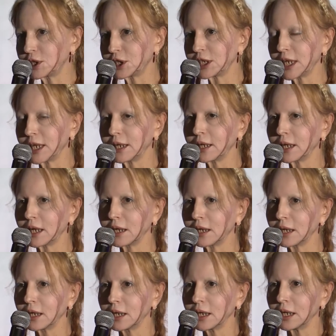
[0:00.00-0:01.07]
chair
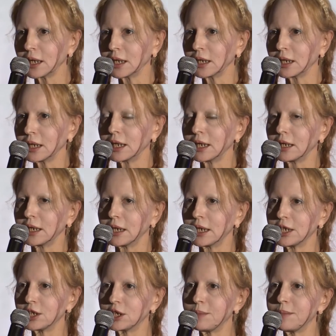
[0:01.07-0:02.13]

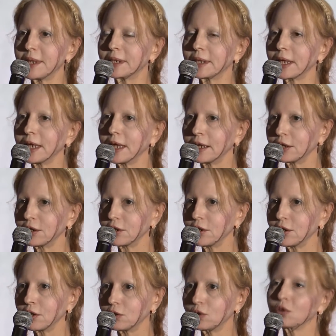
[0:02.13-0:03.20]
et j'y mettrai un
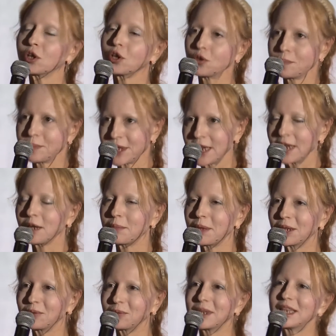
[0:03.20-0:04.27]
cœur, ton cœur de pierre,
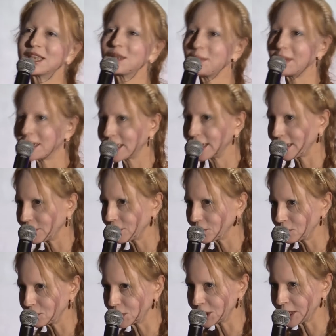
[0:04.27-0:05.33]
pardon, et j'y mettrai un
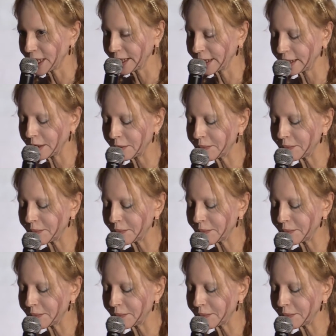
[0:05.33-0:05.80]
cœur de chair.